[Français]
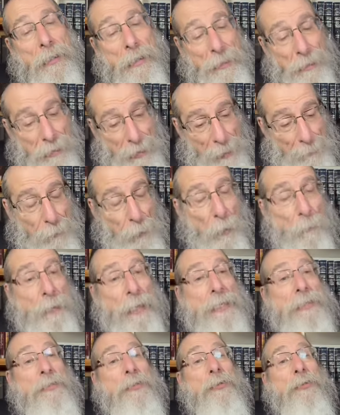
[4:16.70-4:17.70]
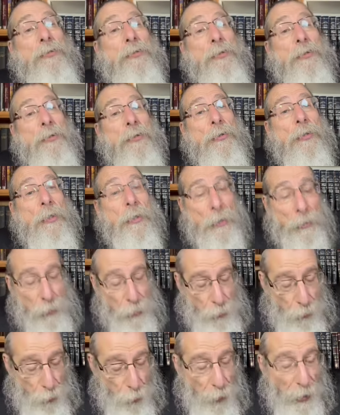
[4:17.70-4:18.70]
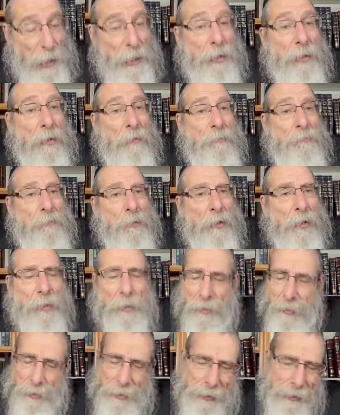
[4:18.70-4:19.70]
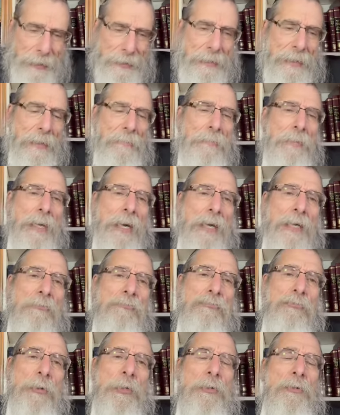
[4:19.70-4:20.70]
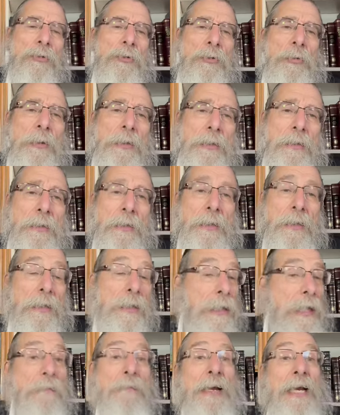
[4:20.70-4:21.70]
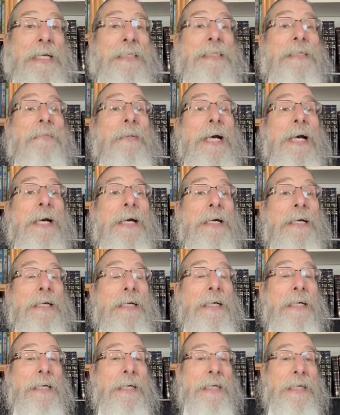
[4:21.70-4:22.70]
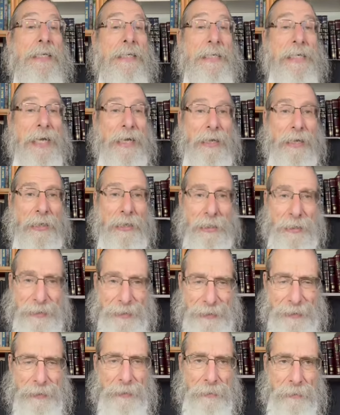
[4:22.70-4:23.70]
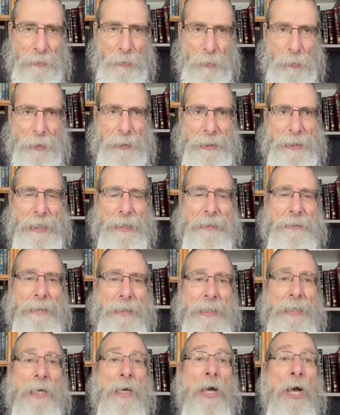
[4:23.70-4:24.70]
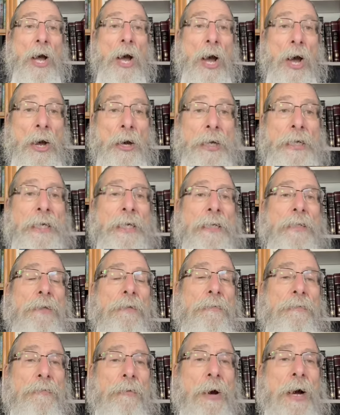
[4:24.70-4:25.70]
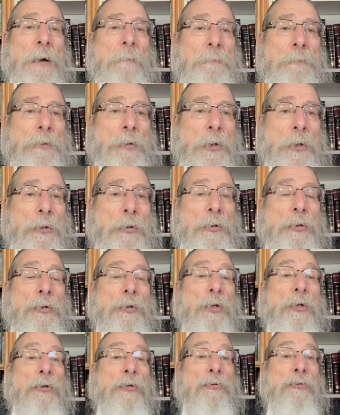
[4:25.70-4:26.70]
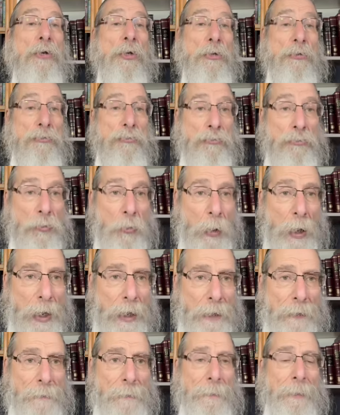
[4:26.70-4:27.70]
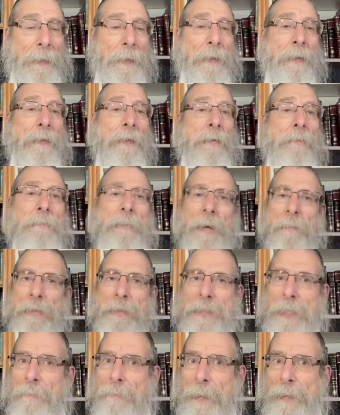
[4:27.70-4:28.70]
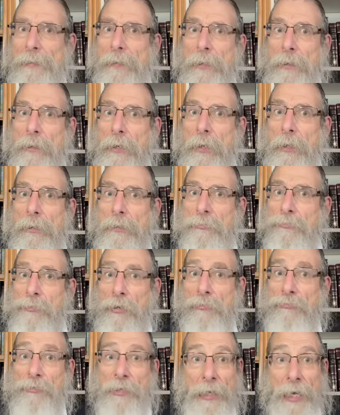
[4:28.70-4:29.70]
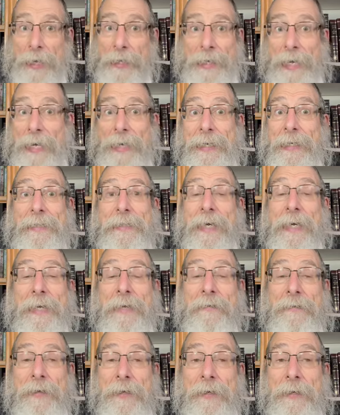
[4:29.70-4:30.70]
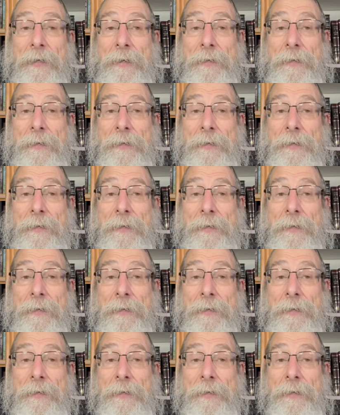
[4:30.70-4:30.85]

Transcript: la promesse de Dieu, que tu auras un enfant, il s'est mis à réjouir tout de suite. Il avait la simcha. Il a son rire était un rire de foi absolue, de joie même que ce n'est pas encore changé, il n'y a rien qui est arrivé.